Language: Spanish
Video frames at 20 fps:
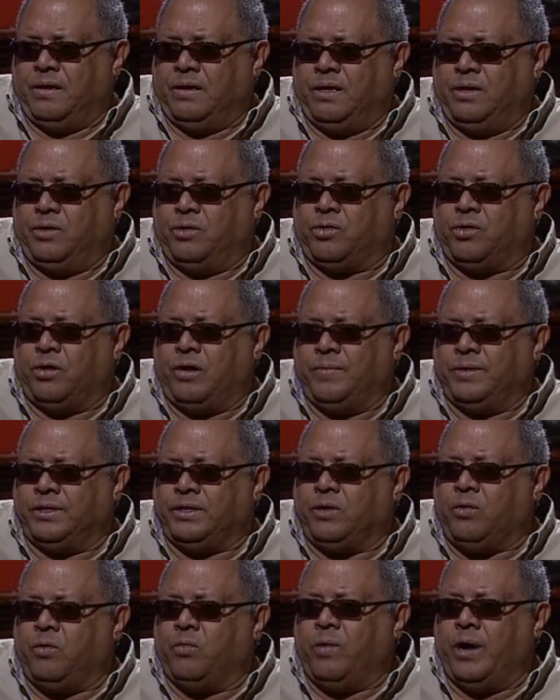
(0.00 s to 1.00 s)
Y no
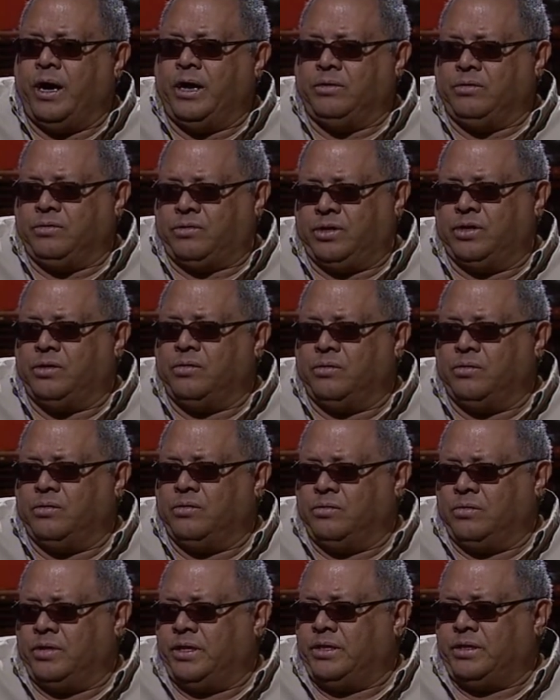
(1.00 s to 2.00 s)
solamente cubanos,
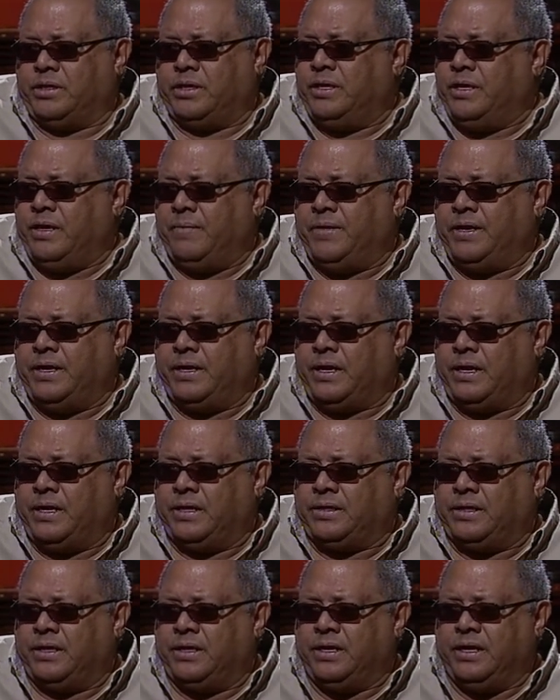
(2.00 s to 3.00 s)
sino gente de América
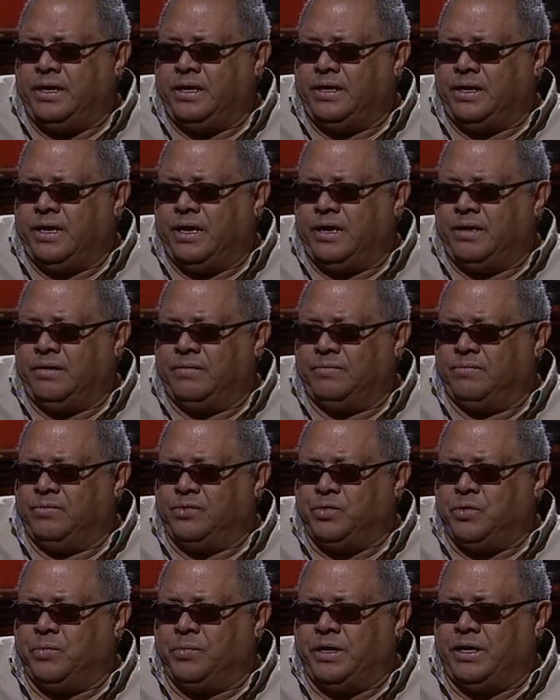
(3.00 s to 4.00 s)
Latina en general.
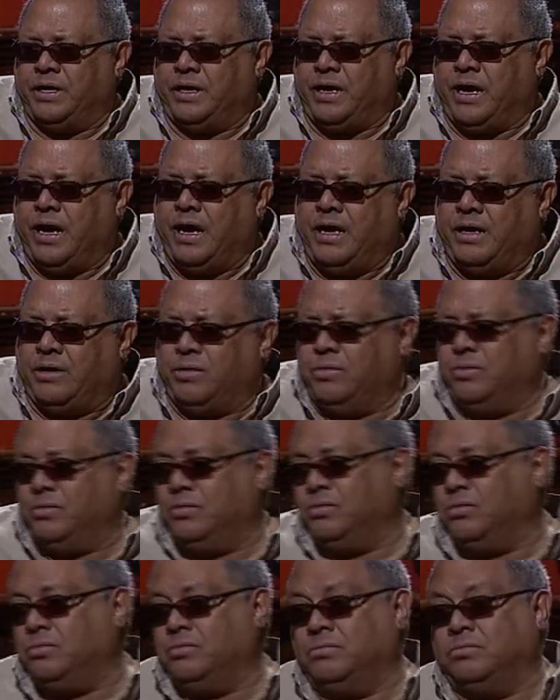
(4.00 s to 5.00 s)
Muchos
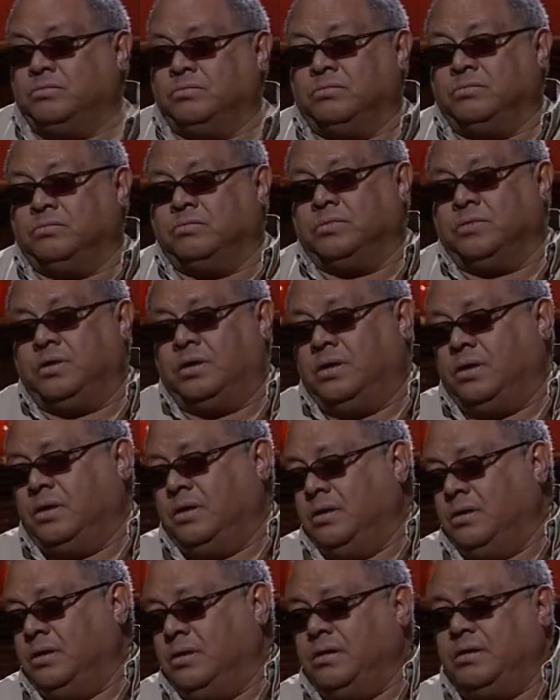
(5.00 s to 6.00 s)
mexicanos,
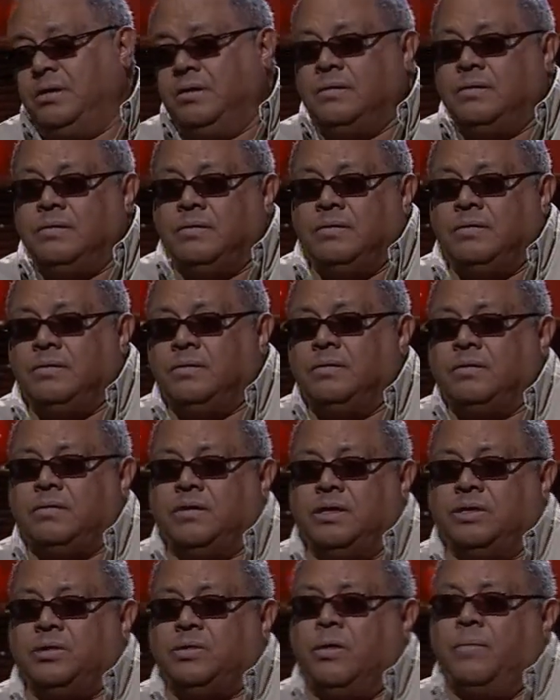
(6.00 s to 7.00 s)
eh,
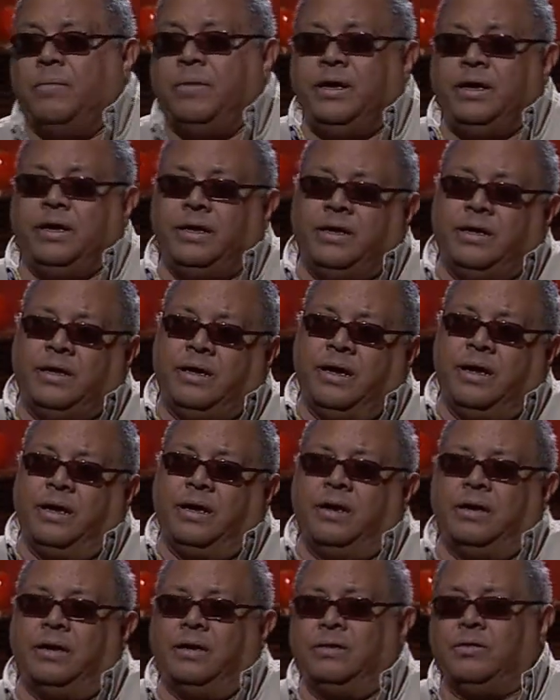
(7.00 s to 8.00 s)

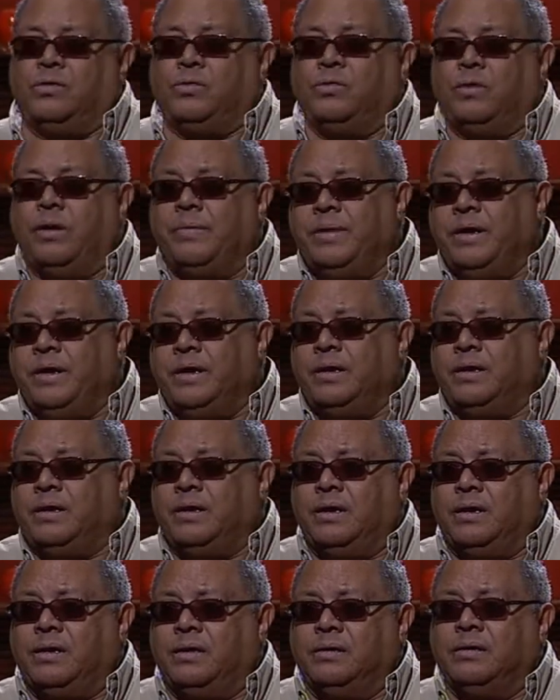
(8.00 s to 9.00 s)
Centroamérica,
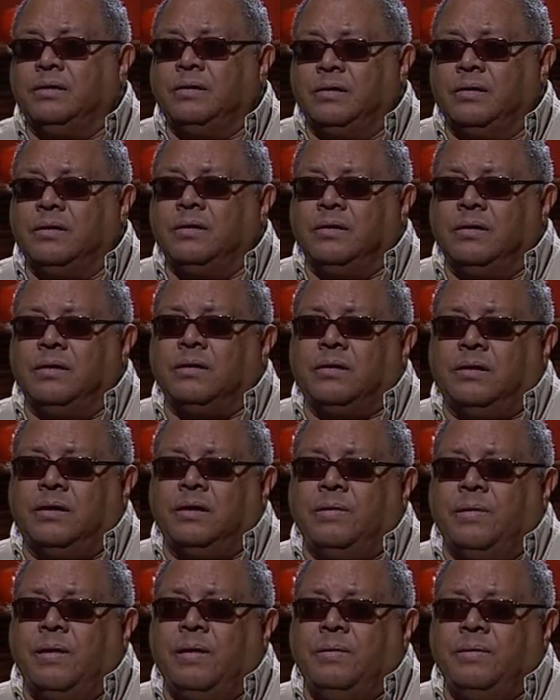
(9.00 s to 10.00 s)
Suramérica,
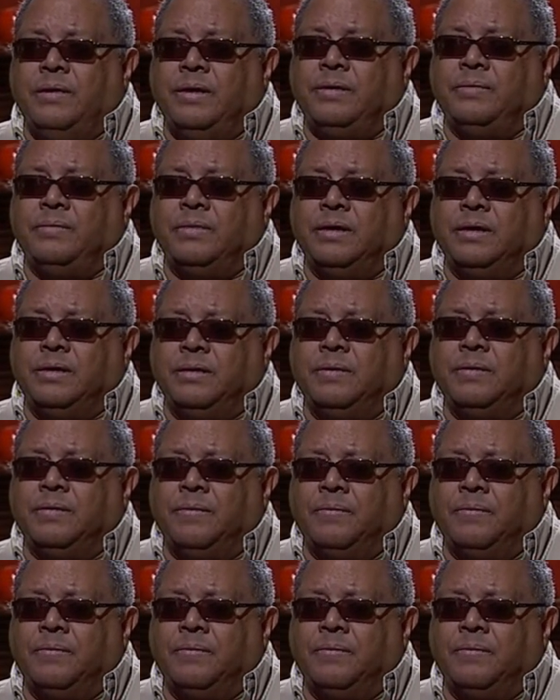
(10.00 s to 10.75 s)
¿Qué que va a verme.